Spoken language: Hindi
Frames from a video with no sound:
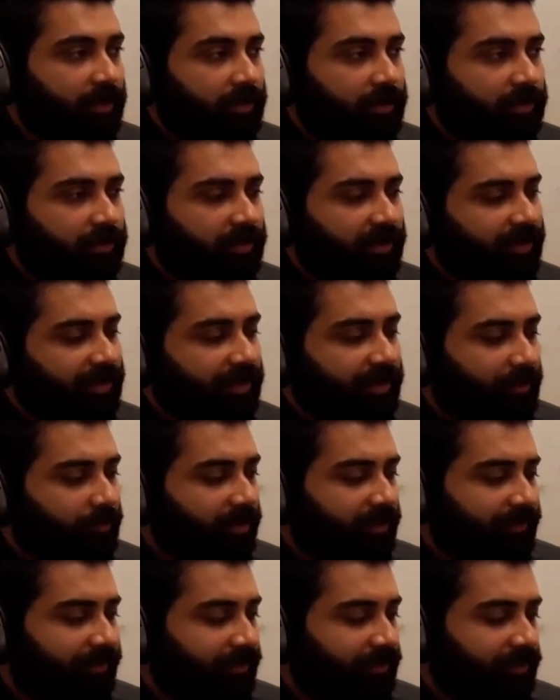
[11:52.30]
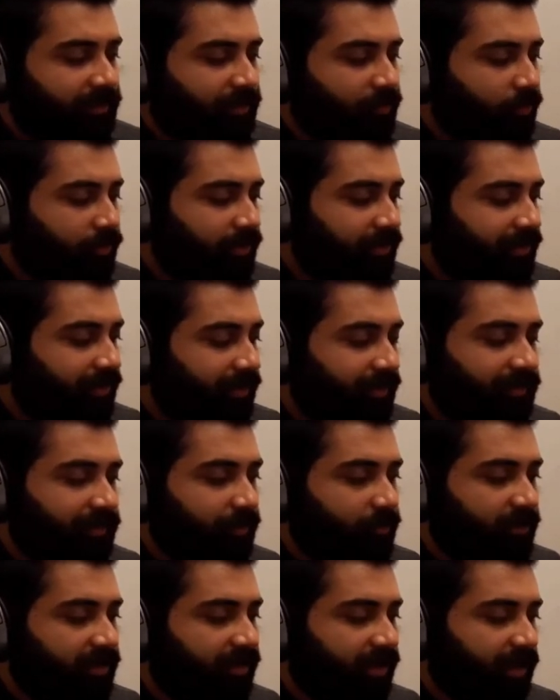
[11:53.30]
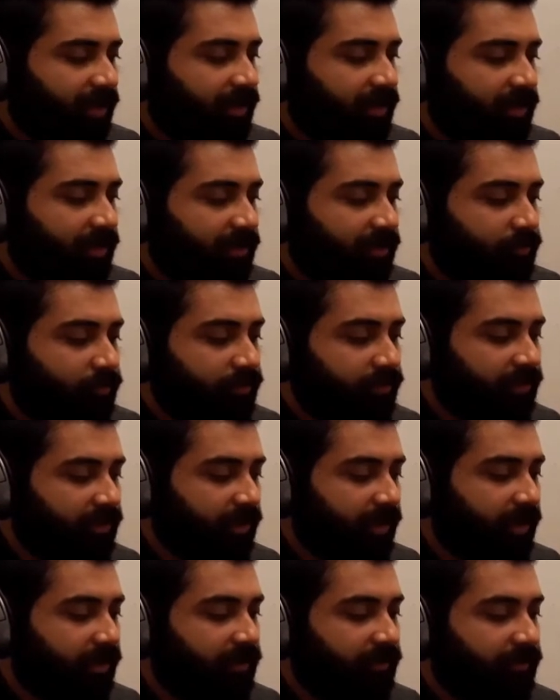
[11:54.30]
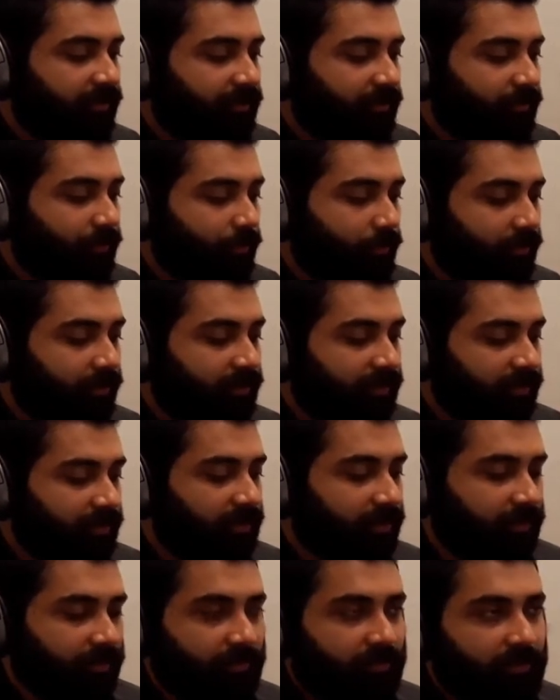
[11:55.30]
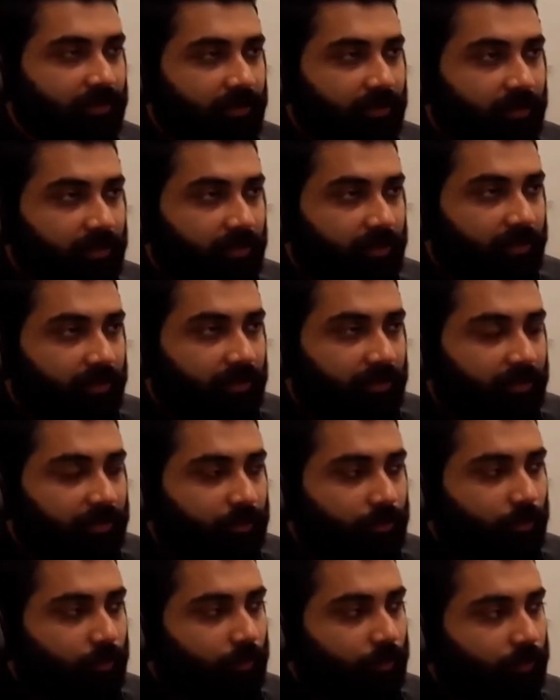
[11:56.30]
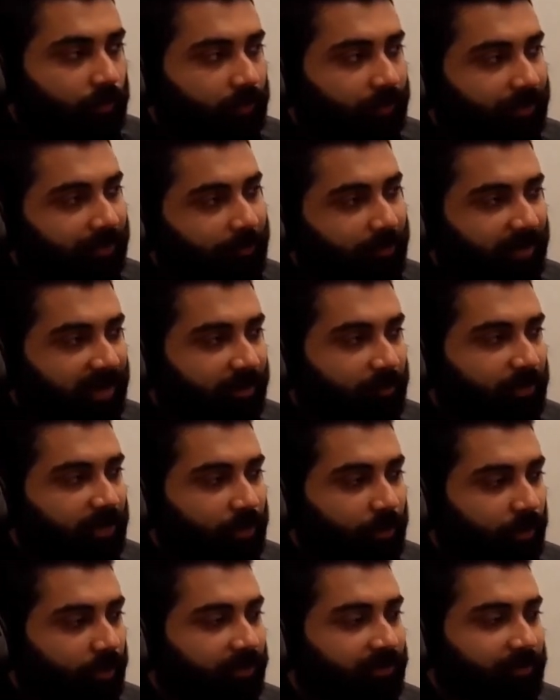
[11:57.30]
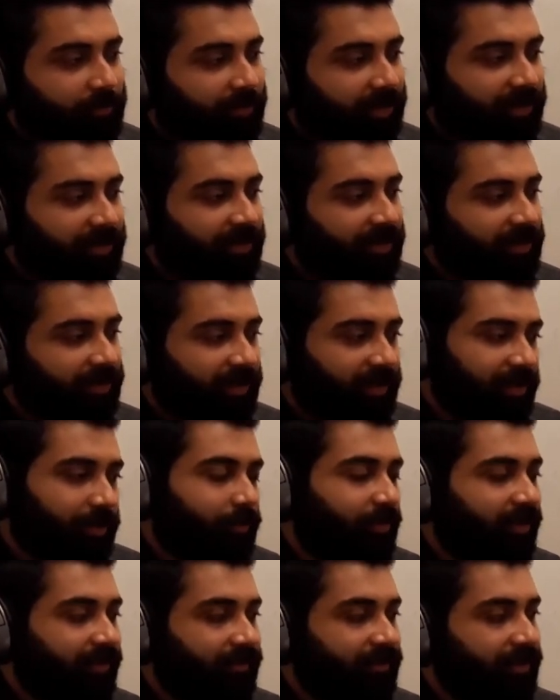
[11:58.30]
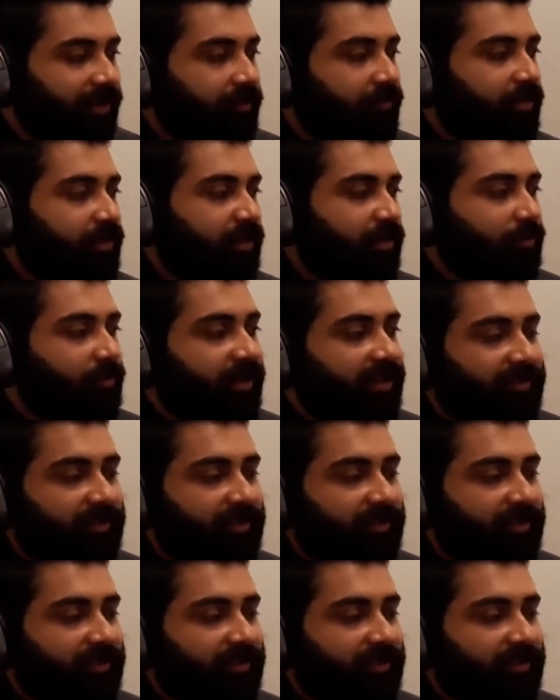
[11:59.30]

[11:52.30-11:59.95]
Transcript: ठीक है बस इतनी मुझे चीज़ समझ आ गई आगे मुझे गाइडेंस की ज़रूरत नहीं है तो मैं मंटोरशिप कहता था कि ये बात वहीं है पैसे